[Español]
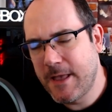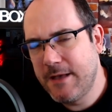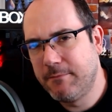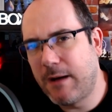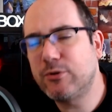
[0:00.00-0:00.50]

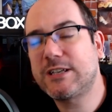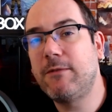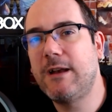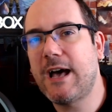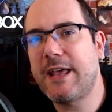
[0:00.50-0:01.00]
Vamos a
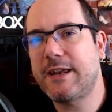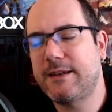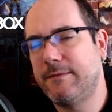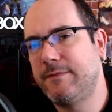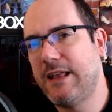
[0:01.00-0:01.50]

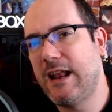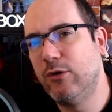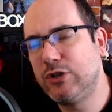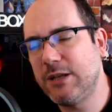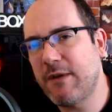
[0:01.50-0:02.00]
hablar de la
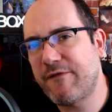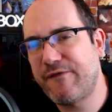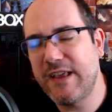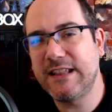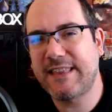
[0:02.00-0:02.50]
última
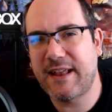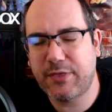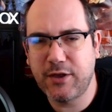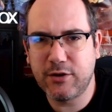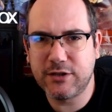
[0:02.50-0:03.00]

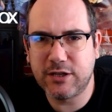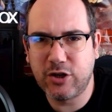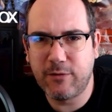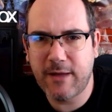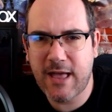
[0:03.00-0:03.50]
filtración de
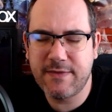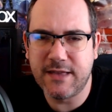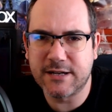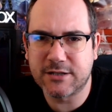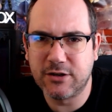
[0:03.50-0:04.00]
Tom
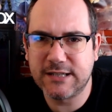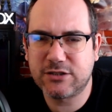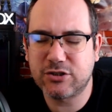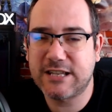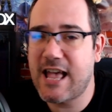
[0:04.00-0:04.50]
Henderson.
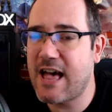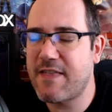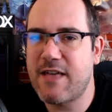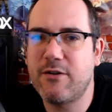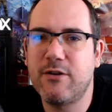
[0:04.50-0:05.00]
Esto se ha
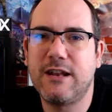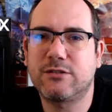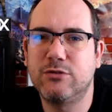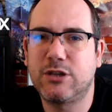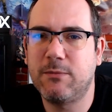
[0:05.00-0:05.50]
dado en las
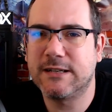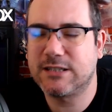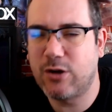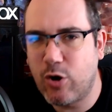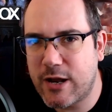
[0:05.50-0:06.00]

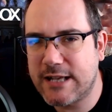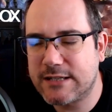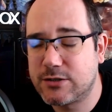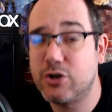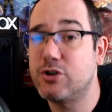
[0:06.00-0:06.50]
últimas
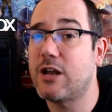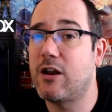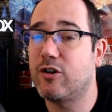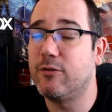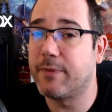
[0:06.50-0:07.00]
horas, yo ya lo
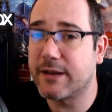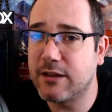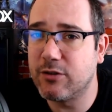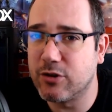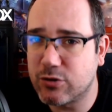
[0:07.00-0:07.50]
he
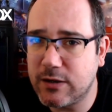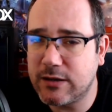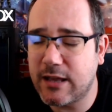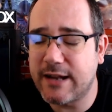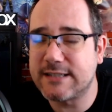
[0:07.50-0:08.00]
compartido en
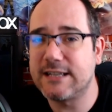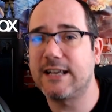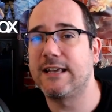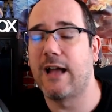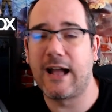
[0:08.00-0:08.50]
Twitter, así
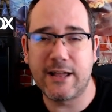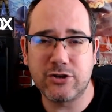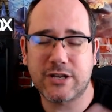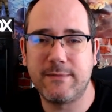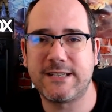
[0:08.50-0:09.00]
que aquellos
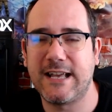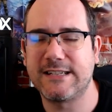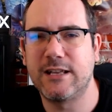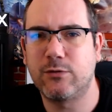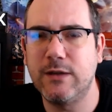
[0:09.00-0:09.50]
que me sigáis
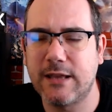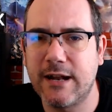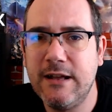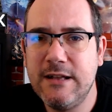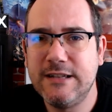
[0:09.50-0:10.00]
en Twitter
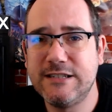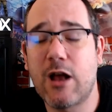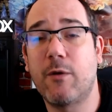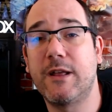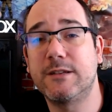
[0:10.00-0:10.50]
ya
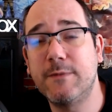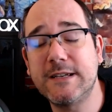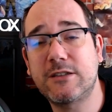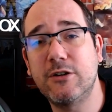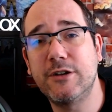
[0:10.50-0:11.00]
lo habréis
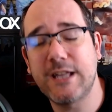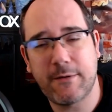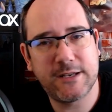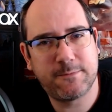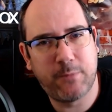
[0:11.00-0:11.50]
visto y ya
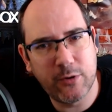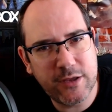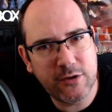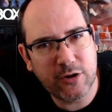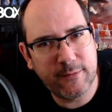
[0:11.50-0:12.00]
habéis
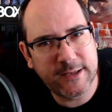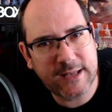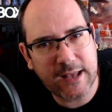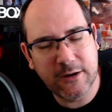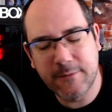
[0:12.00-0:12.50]
podido
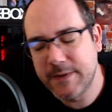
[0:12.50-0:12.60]
comentarlo.